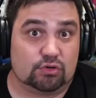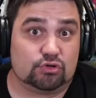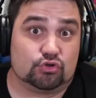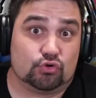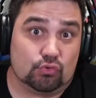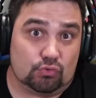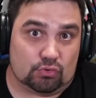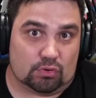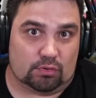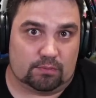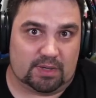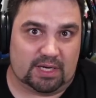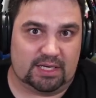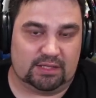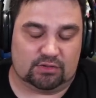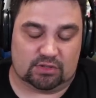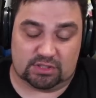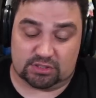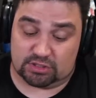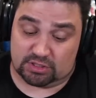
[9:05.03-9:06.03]
es Shundo, ¿vale?
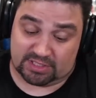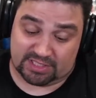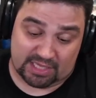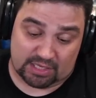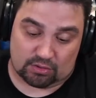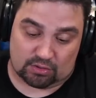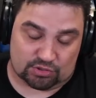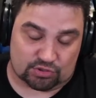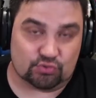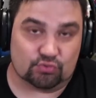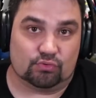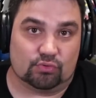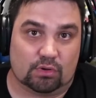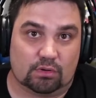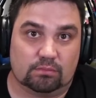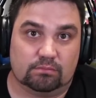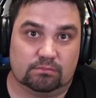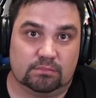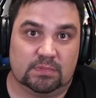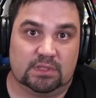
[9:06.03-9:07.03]
Entonces quiero el Shundo,
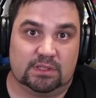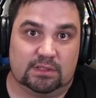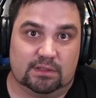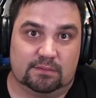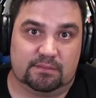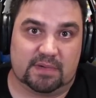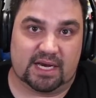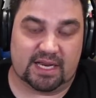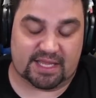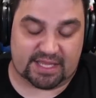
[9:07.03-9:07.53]
¿vale?